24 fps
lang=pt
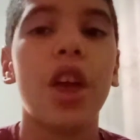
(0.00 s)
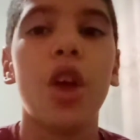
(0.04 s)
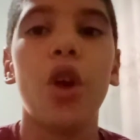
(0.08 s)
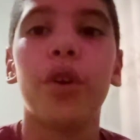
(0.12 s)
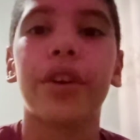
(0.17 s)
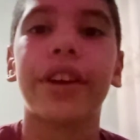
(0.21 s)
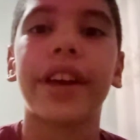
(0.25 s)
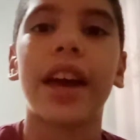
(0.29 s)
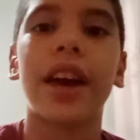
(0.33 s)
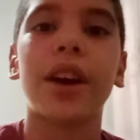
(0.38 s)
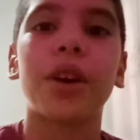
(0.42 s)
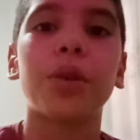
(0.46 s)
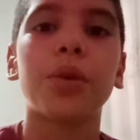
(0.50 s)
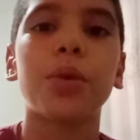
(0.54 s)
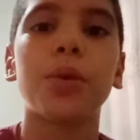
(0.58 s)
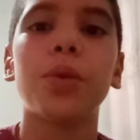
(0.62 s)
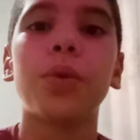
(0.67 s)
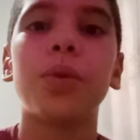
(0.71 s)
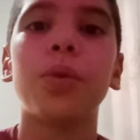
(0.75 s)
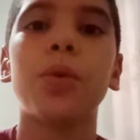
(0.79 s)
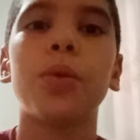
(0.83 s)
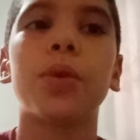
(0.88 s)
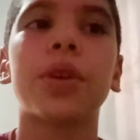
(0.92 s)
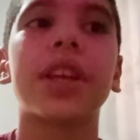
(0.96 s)
Eu
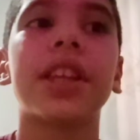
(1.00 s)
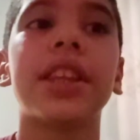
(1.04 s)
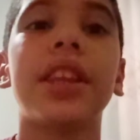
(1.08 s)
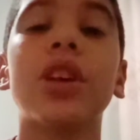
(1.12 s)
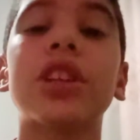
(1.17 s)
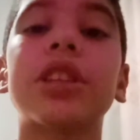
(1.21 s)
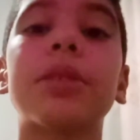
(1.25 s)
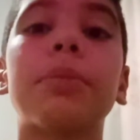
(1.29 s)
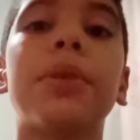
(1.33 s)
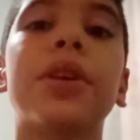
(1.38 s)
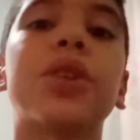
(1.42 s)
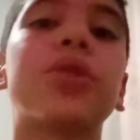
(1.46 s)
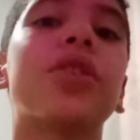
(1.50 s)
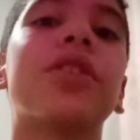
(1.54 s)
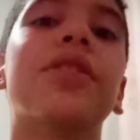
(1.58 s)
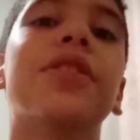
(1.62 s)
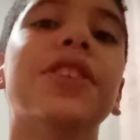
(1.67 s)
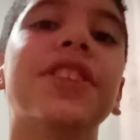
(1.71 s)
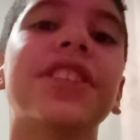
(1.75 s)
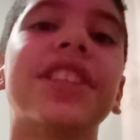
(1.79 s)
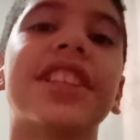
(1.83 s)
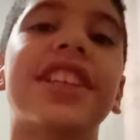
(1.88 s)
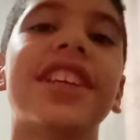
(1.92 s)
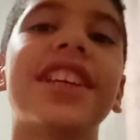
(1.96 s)
quero que Deus abençoe
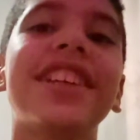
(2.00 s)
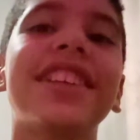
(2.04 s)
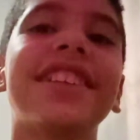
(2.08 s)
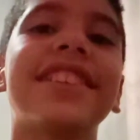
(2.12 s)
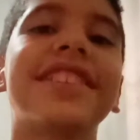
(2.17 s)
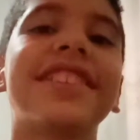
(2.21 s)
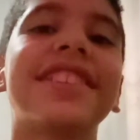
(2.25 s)
você,